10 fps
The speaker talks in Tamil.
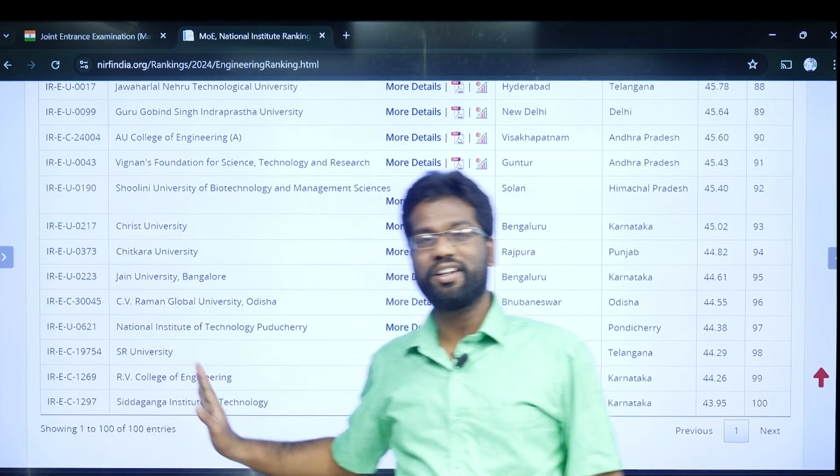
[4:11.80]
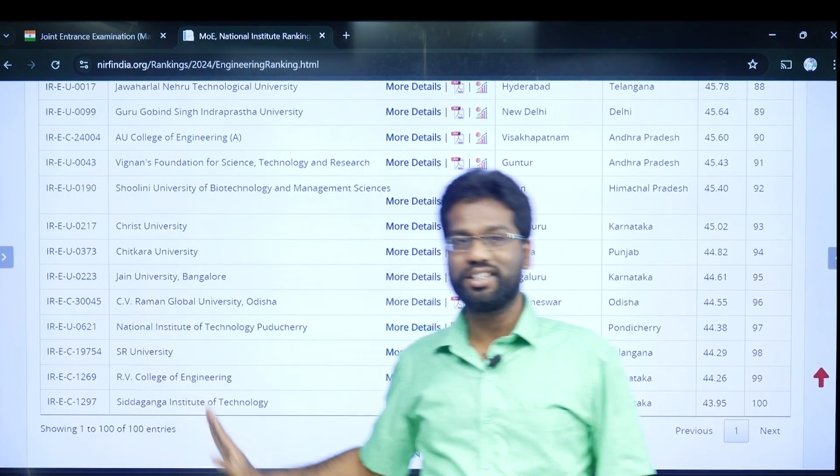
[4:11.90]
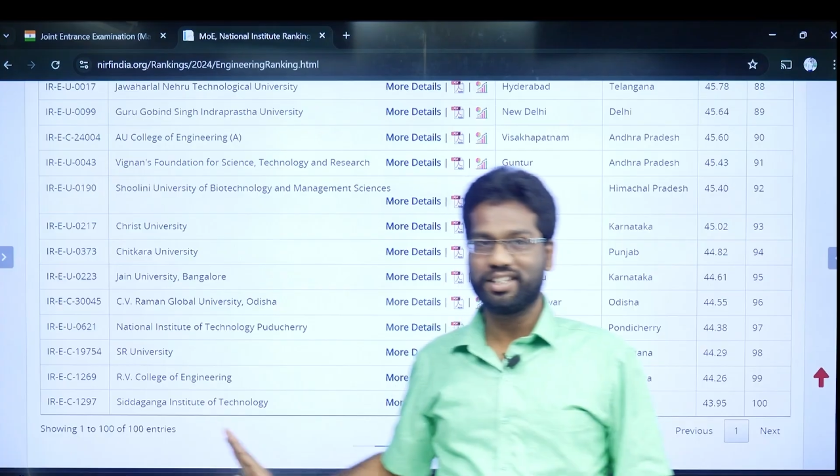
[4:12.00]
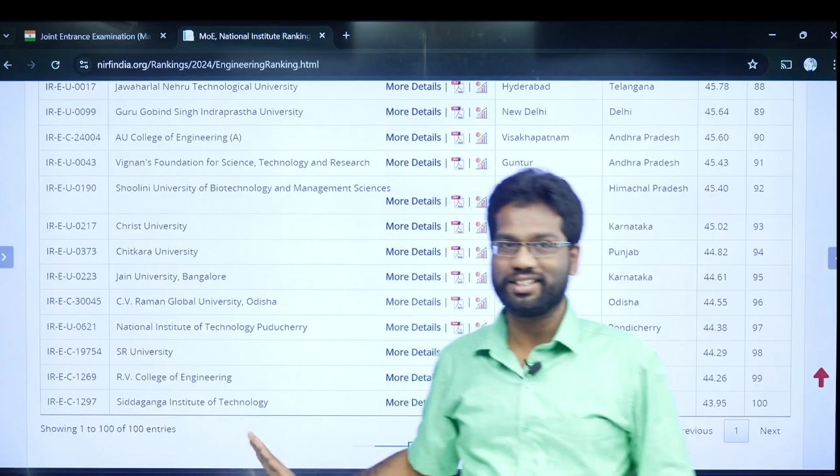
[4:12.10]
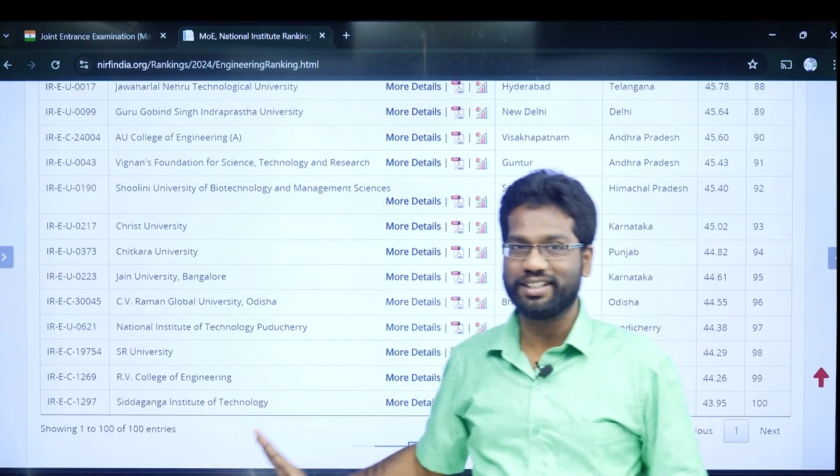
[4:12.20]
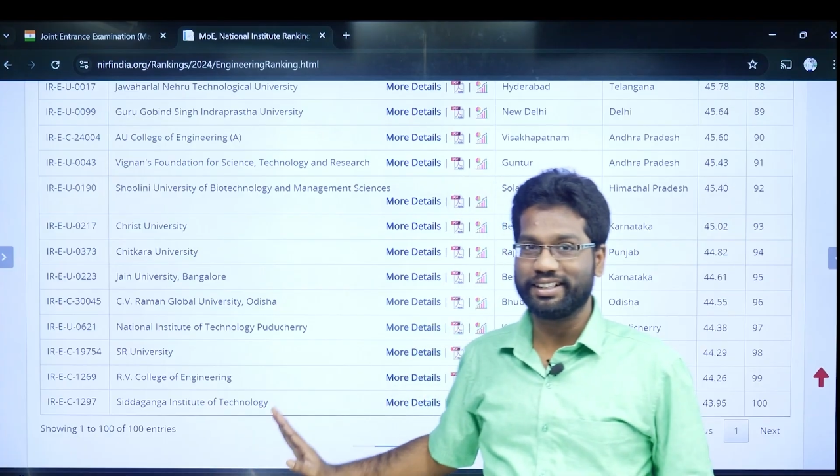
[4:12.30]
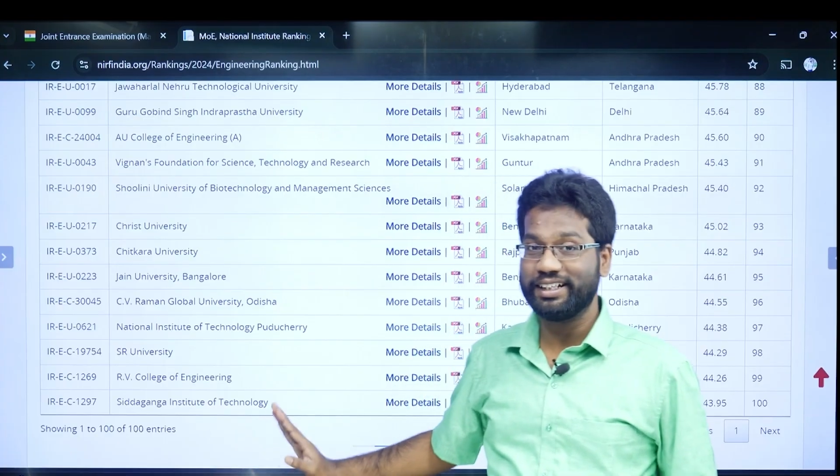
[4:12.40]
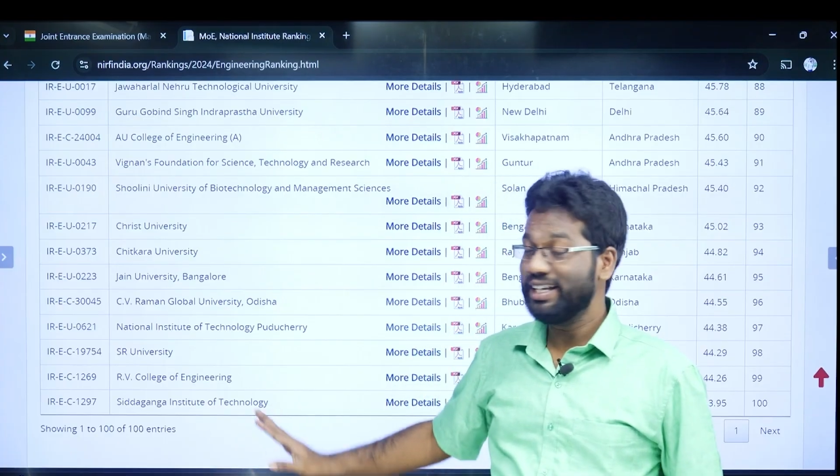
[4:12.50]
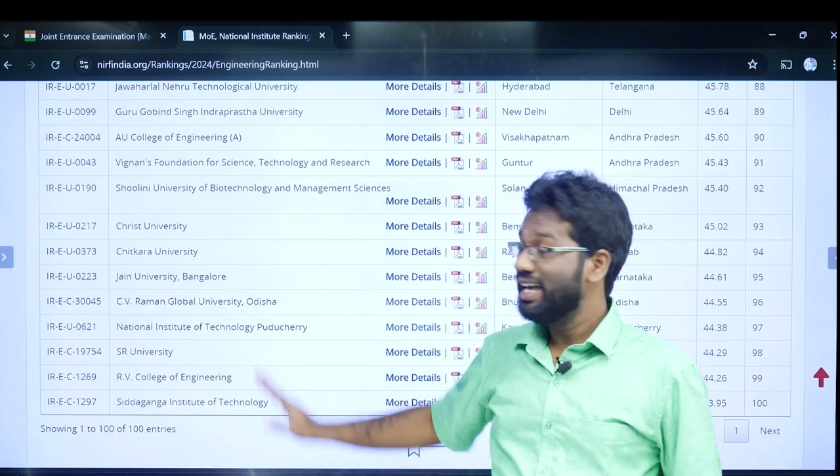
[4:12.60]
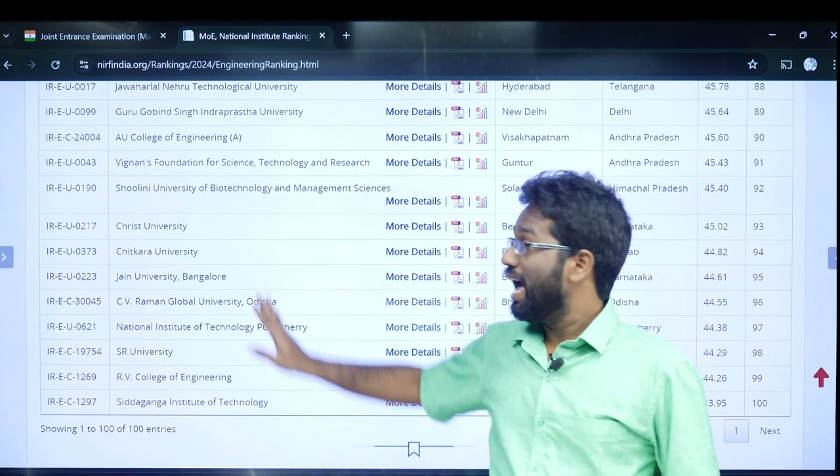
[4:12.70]
காலேஜஸ்
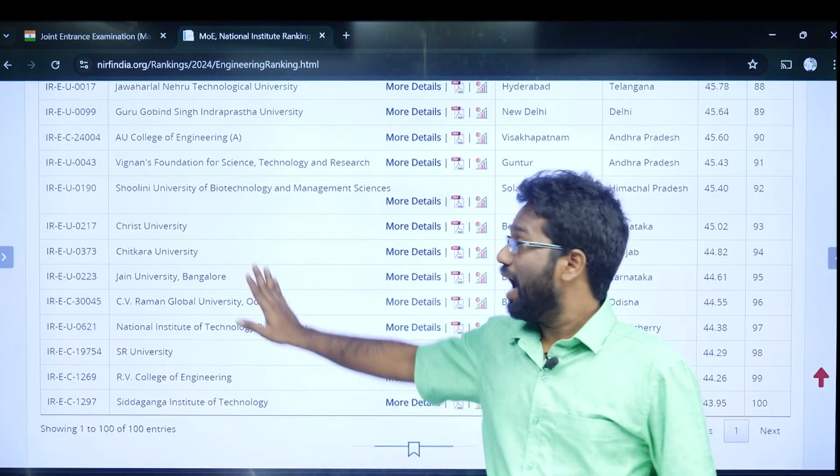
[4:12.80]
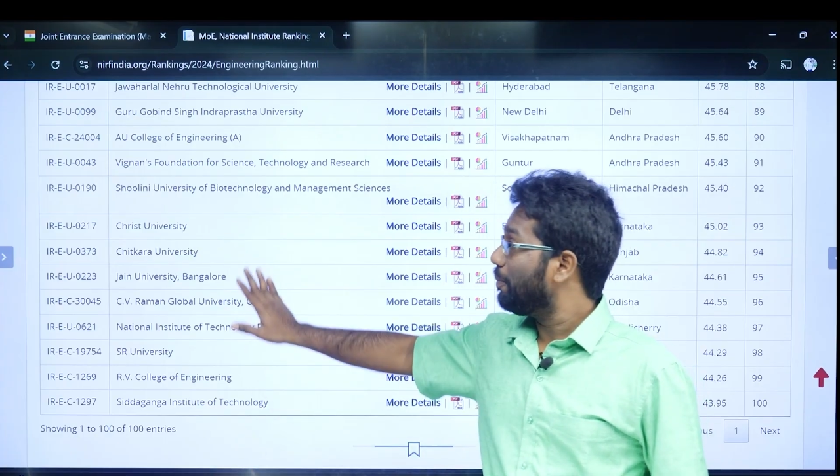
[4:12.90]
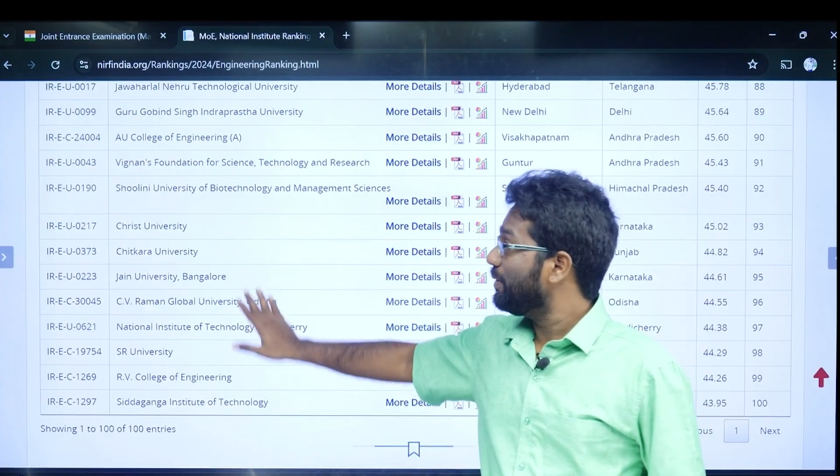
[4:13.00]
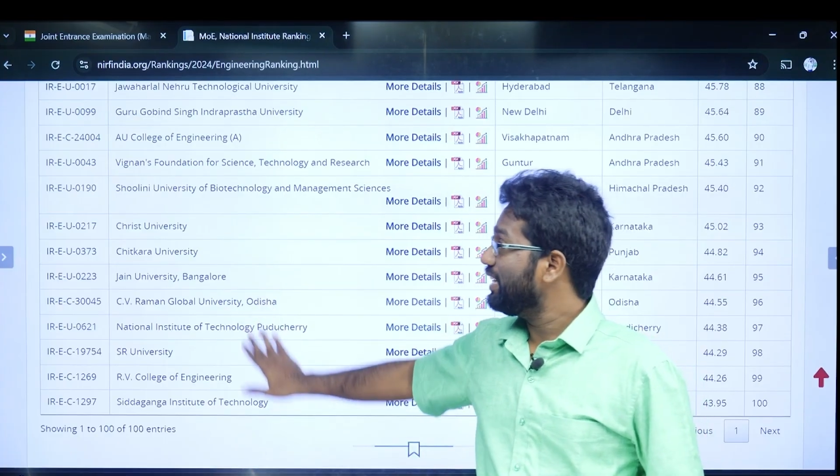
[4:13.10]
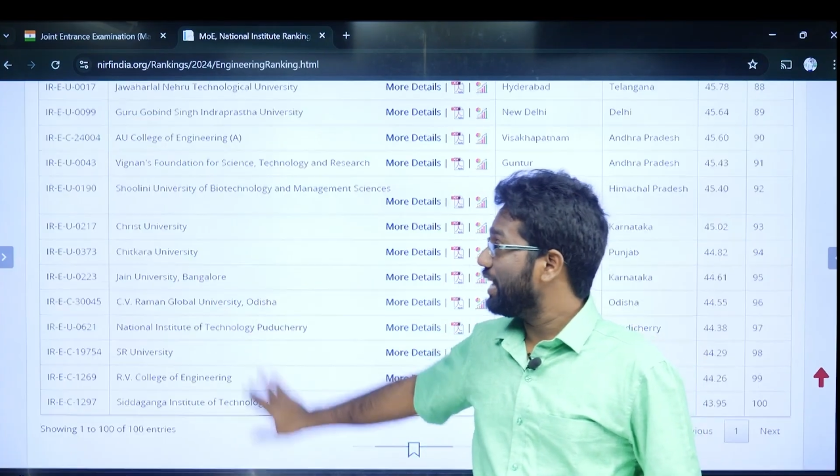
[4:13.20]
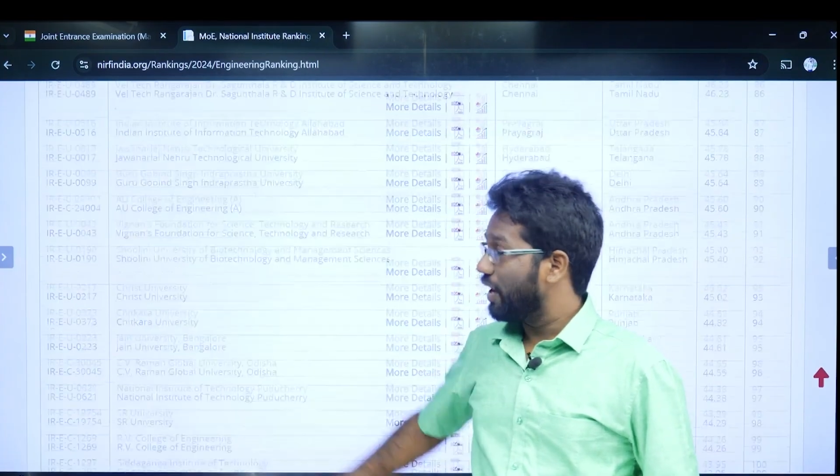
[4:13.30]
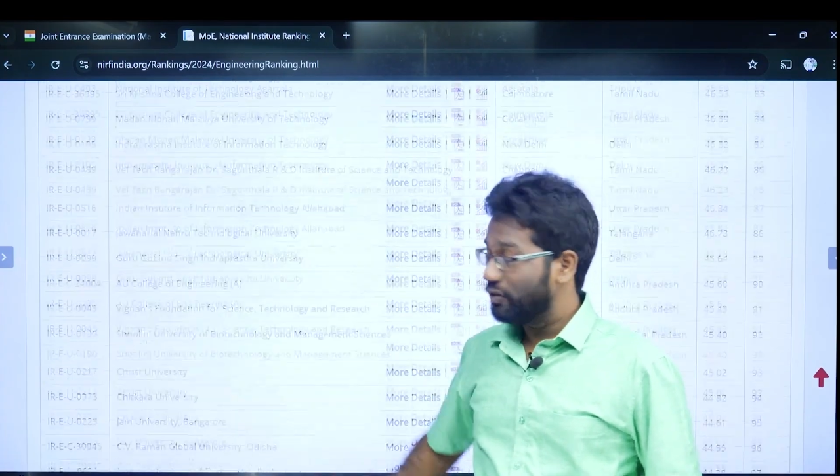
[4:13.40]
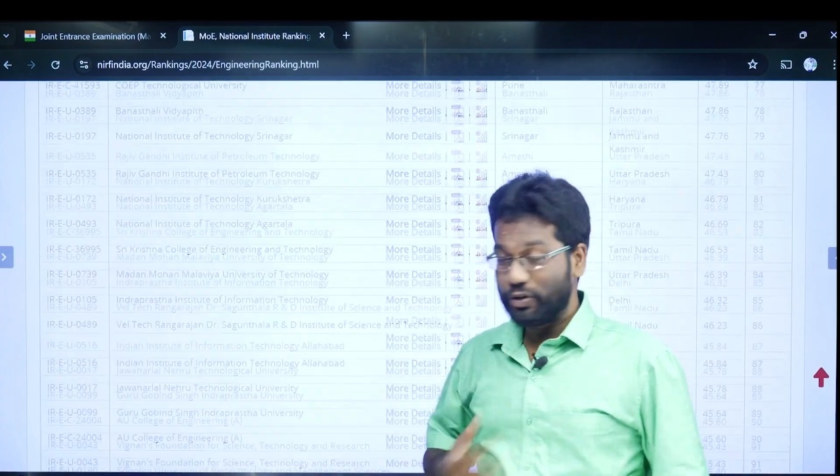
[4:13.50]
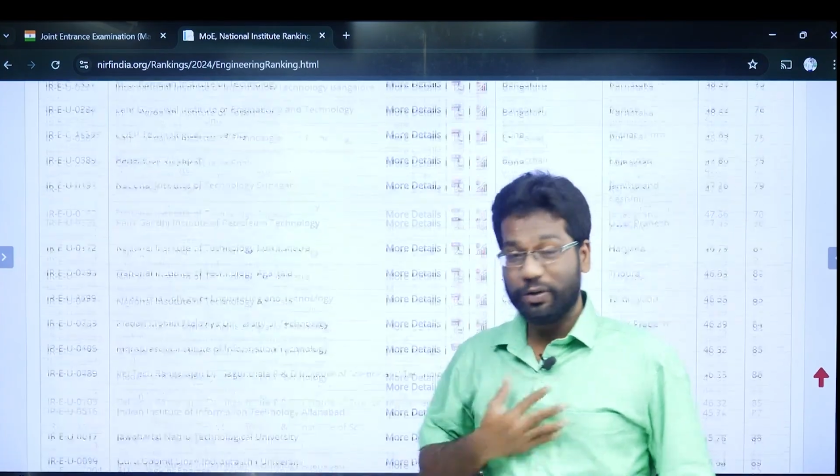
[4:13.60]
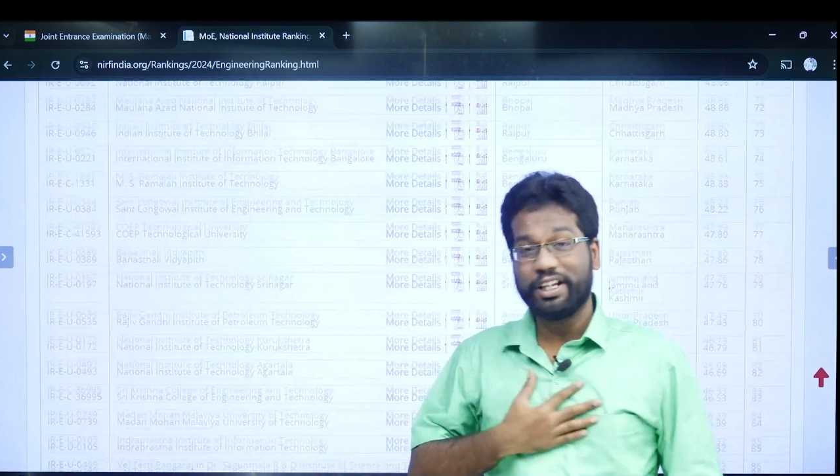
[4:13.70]
இருக்குது அப்படின்னு
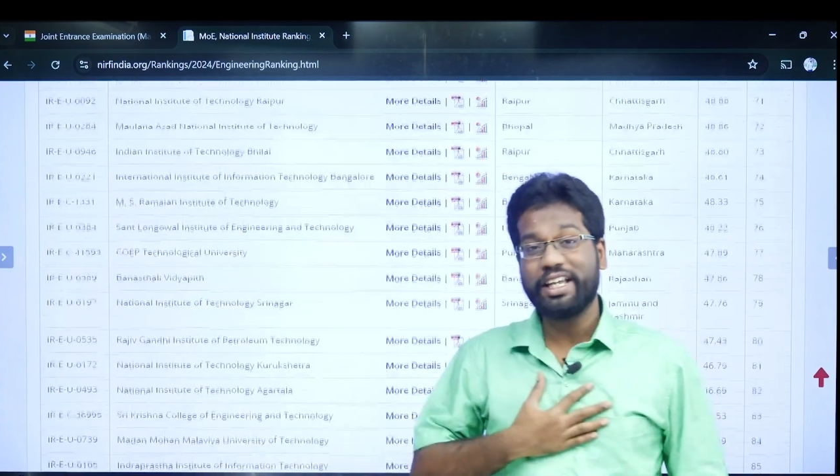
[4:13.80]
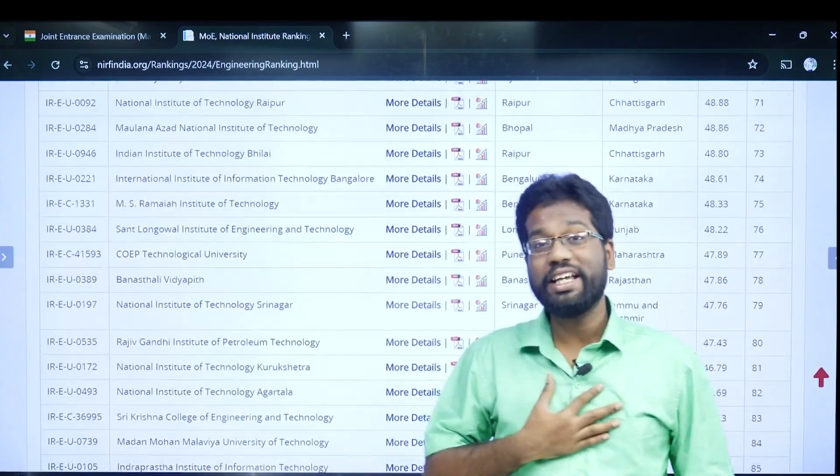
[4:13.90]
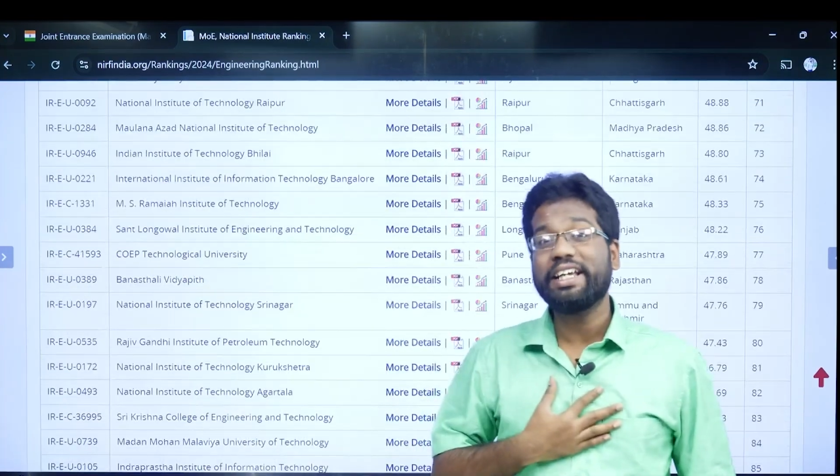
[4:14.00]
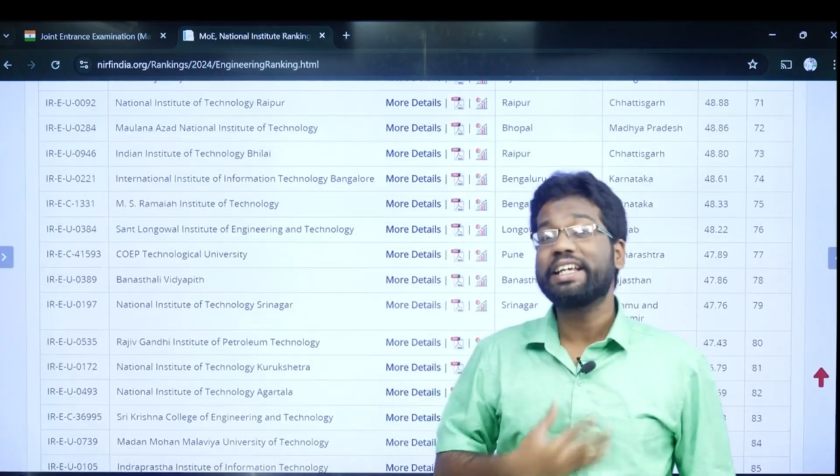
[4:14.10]
நான் சொல்லலை